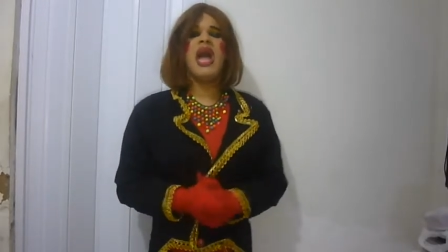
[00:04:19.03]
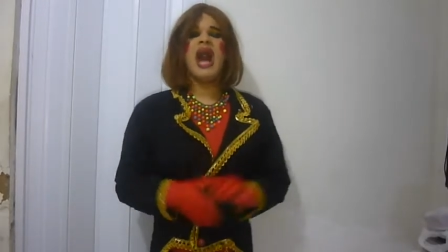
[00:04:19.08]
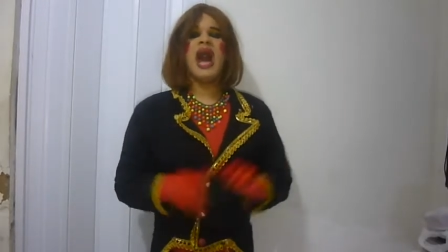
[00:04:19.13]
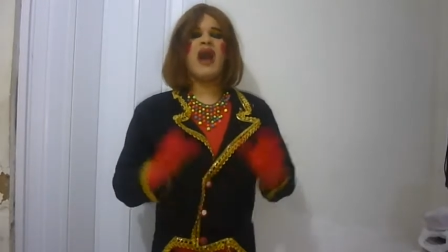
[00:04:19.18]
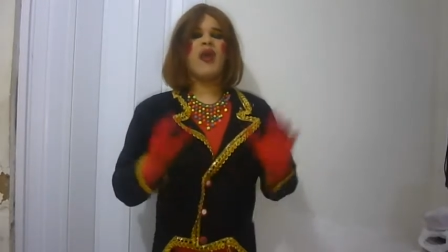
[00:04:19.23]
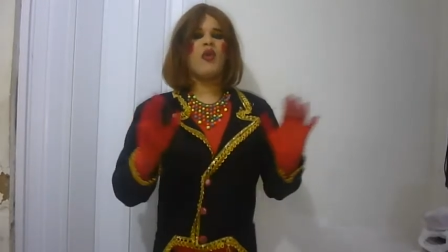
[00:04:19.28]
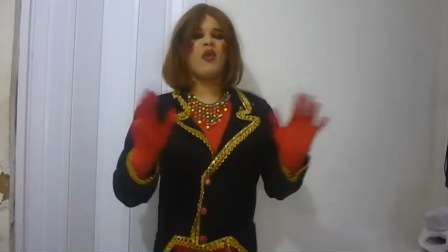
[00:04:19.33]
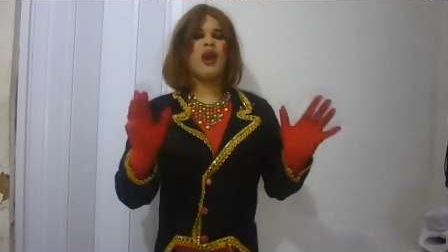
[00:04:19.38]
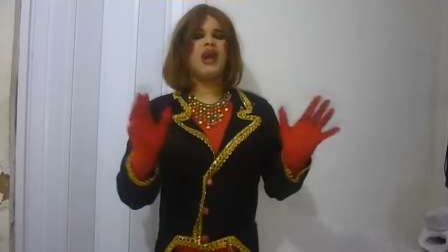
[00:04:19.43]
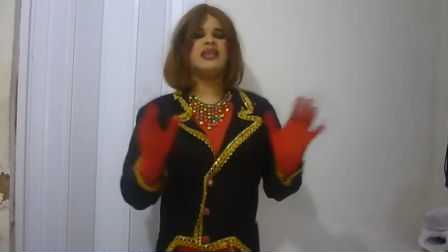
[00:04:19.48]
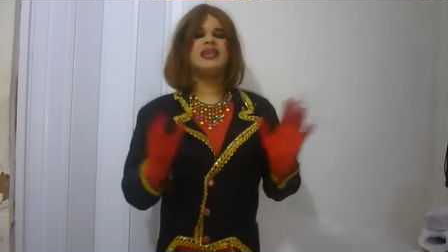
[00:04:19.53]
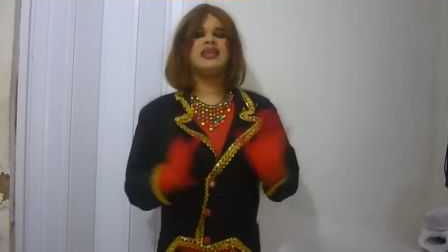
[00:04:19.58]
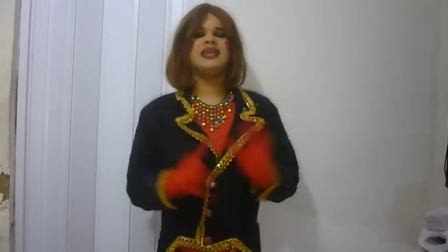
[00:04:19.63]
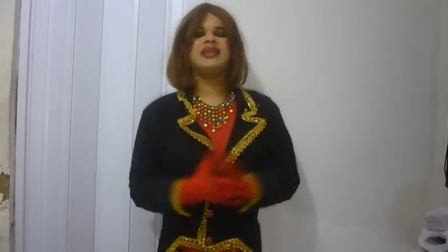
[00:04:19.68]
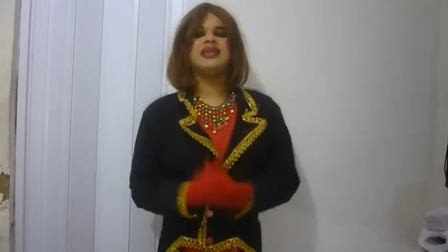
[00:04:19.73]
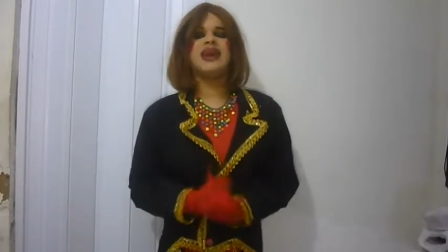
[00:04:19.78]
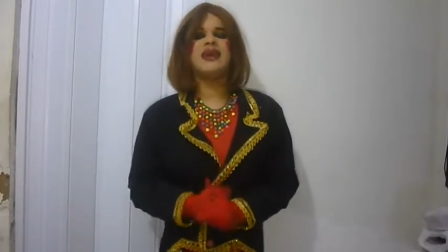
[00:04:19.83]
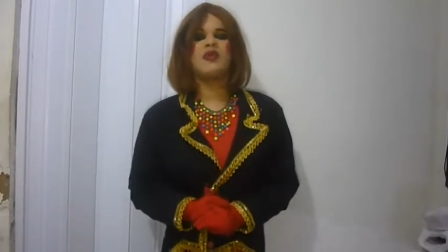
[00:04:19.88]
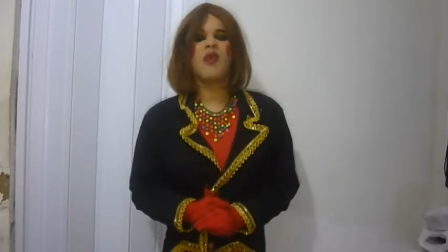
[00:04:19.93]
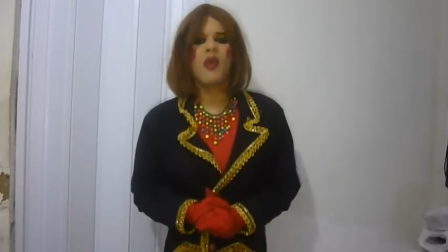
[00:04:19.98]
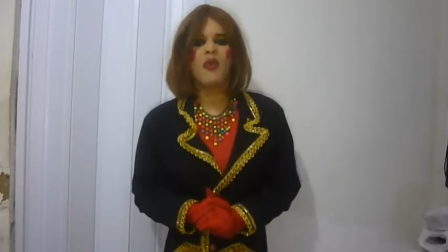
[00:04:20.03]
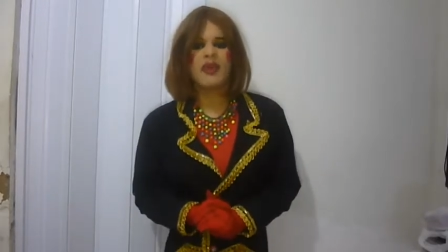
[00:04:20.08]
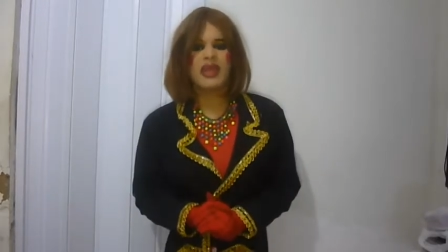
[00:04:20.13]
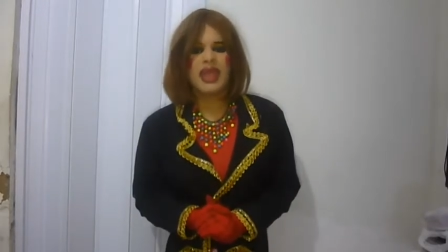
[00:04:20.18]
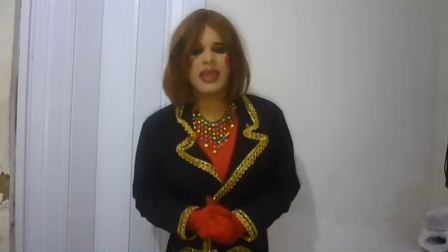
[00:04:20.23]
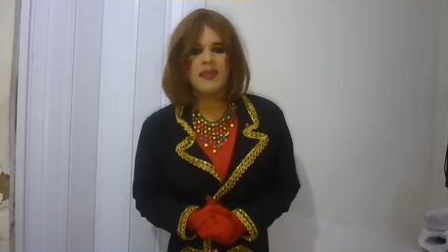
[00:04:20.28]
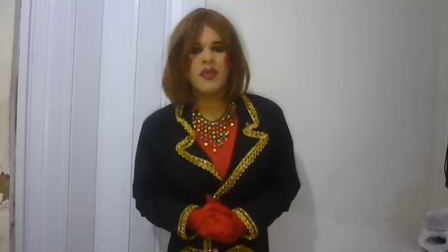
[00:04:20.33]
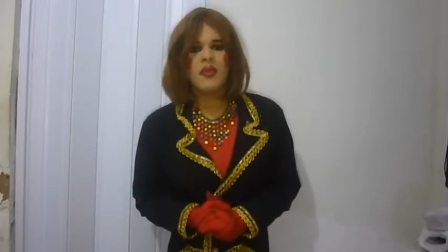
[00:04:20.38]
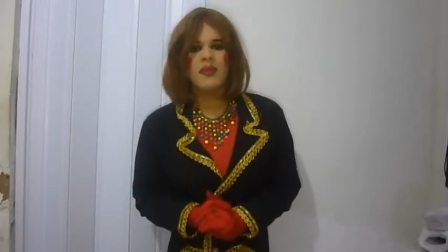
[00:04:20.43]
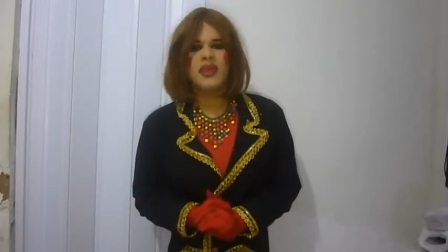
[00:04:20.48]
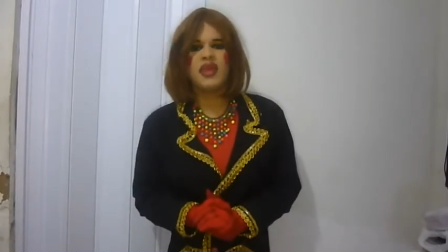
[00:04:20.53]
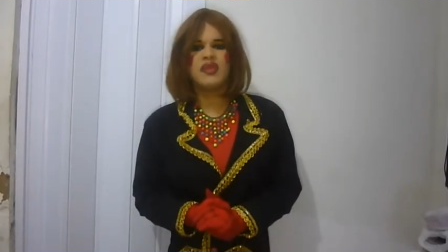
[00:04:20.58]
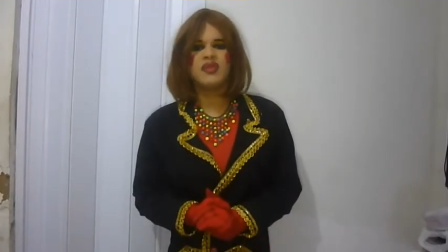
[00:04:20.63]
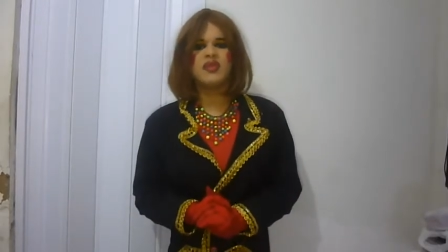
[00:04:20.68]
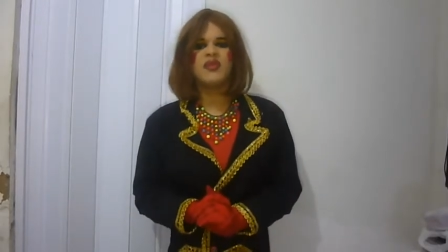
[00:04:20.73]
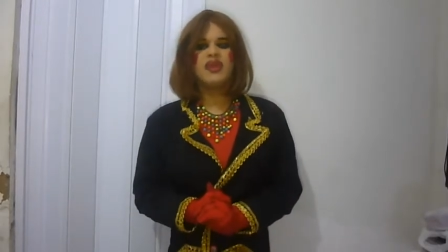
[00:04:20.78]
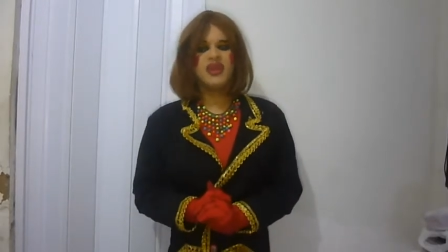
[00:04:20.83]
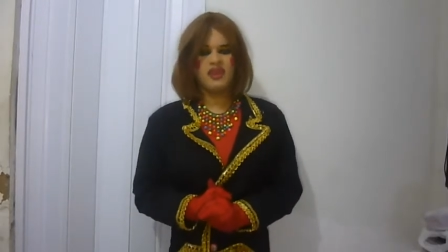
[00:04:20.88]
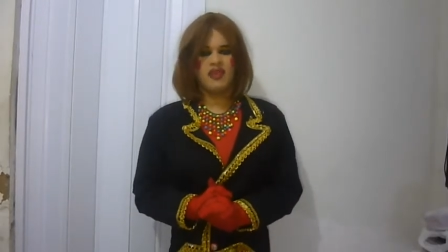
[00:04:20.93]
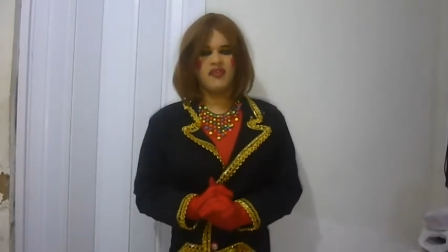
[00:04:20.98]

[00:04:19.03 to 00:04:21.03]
Aguarda aí que a qualquer momento